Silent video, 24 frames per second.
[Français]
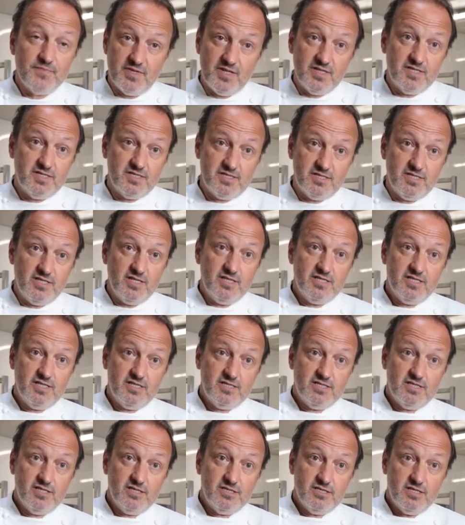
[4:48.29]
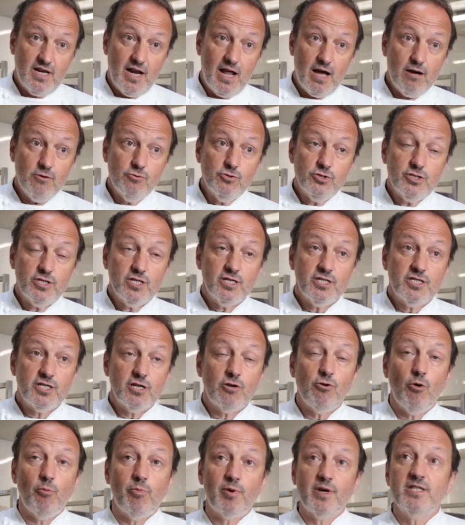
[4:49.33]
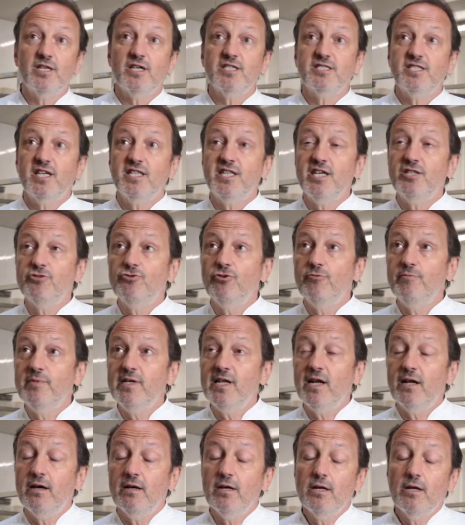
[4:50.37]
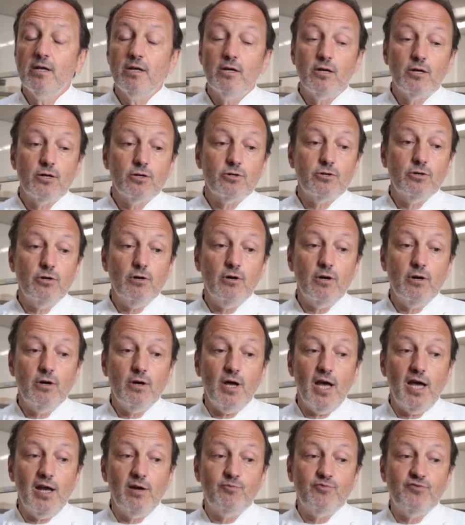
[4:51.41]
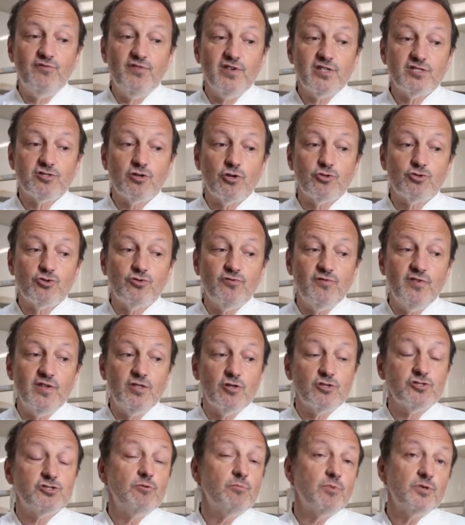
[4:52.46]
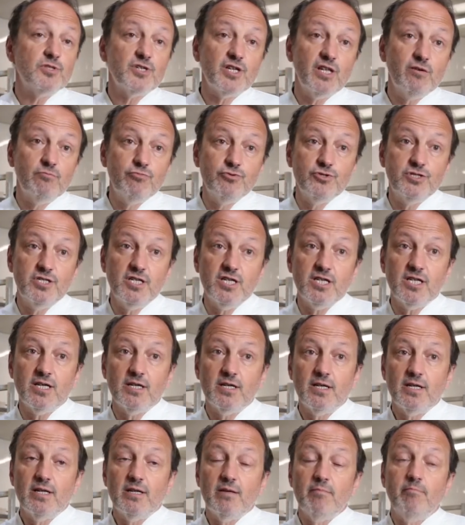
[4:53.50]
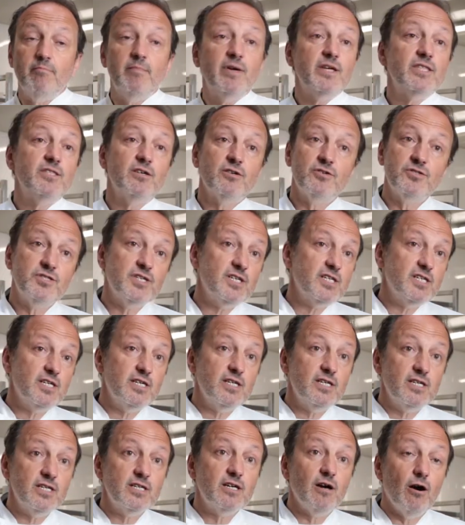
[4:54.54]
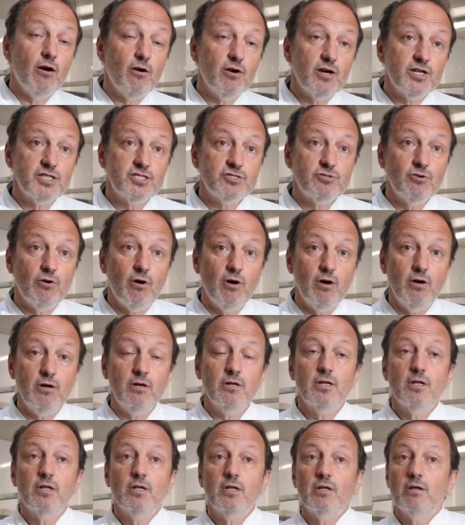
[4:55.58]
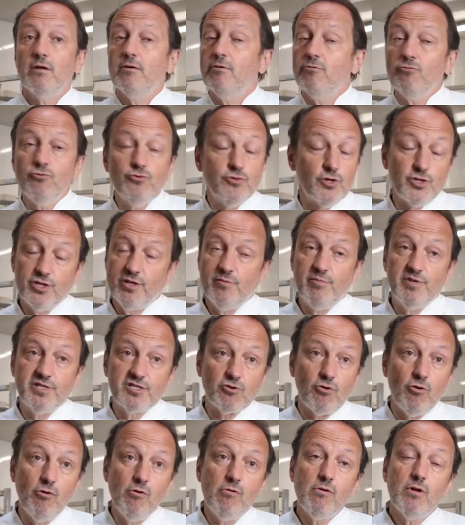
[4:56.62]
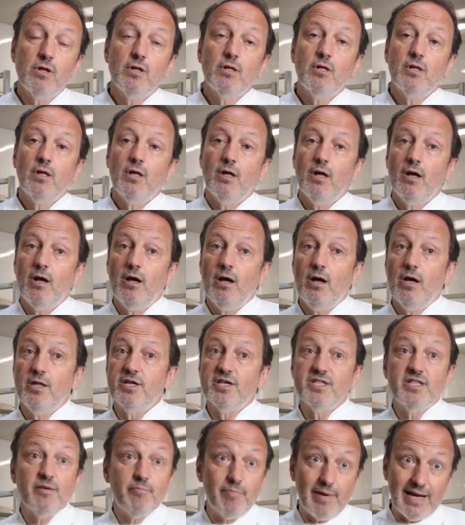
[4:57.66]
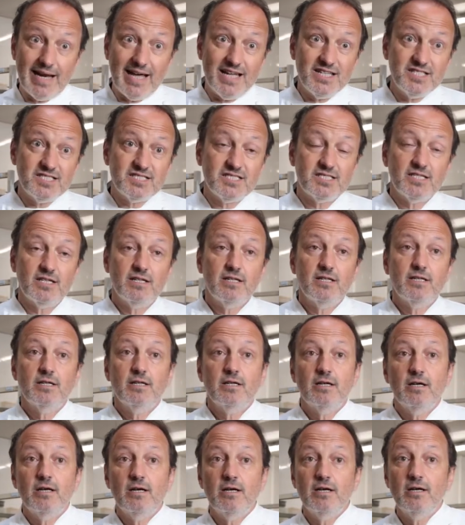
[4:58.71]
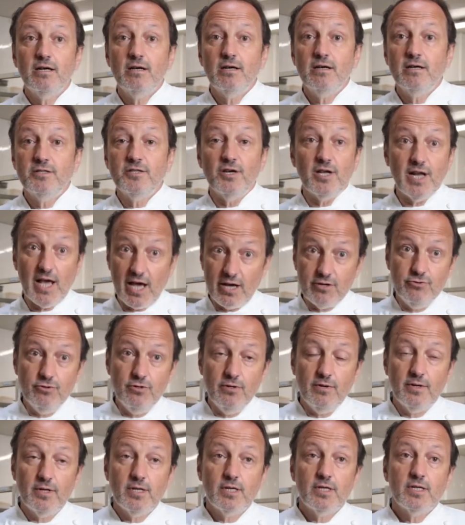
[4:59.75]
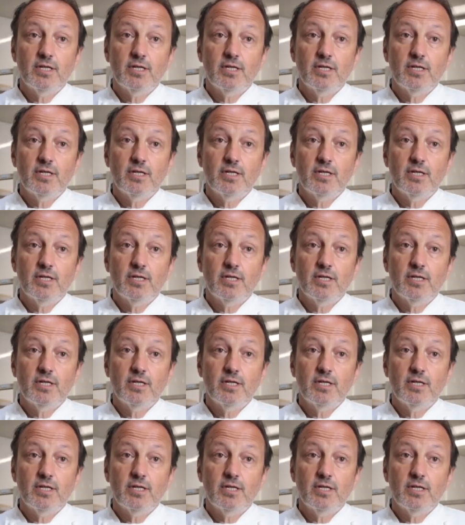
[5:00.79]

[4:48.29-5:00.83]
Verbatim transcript: C'est là où j'ai compris dans les années 2000 qu'elle pouvait se retrouver non seulement dans les boutiques, mais dans des grands restaurants ou dans des bistrots, euh, dans des palaces, euh, dans la rue,